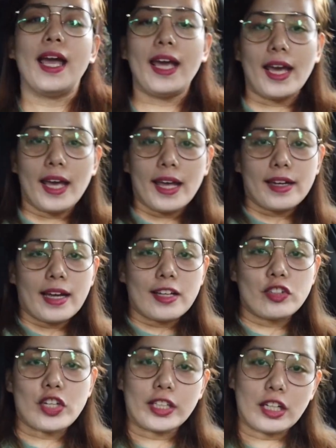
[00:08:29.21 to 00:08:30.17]
And
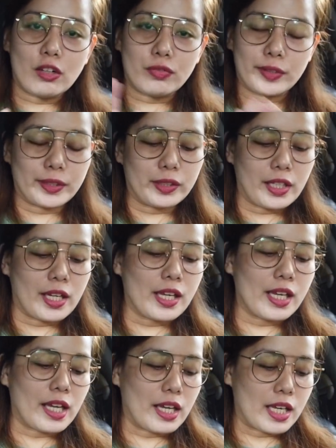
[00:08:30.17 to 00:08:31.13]
ang agenda ko for
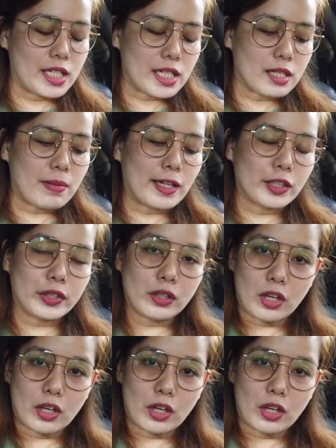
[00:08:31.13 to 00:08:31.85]
today is sasamahan ko